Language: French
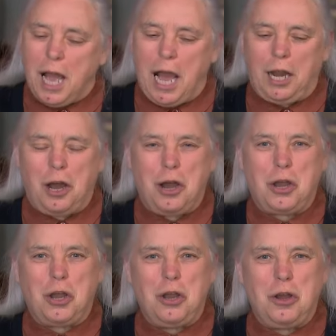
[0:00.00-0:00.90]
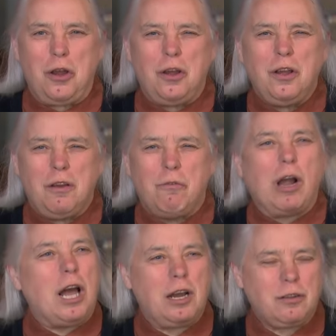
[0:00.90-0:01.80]
Alors, euh,
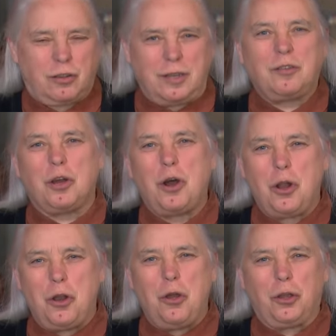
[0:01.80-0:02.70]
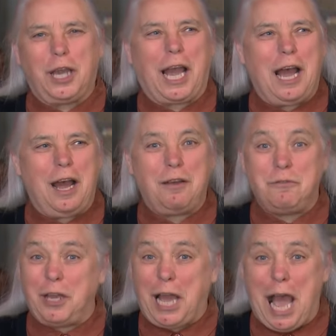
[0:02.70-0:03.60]
voilà, c'est ça le grand
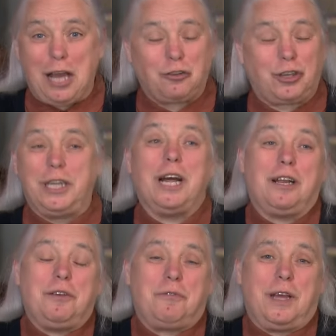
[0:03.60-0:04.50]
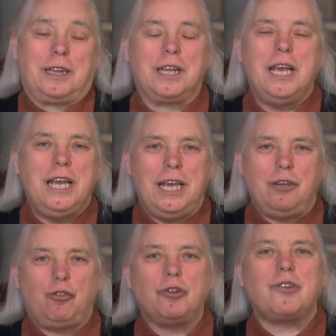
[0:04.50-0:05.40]
virage qui, dans les fêtes,
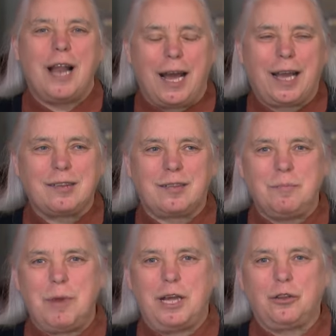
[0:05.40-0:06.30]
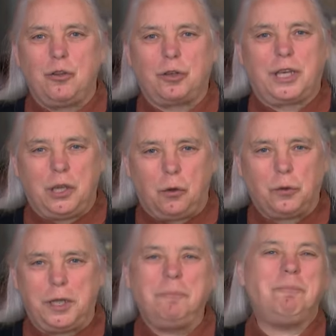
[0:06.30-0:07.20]
est juste l'enracinement de qui
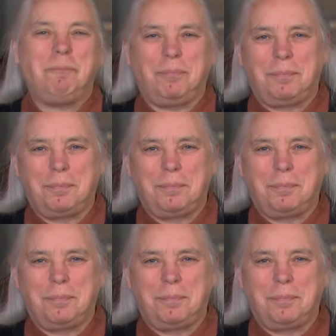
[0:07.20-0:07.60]
on est. Bon.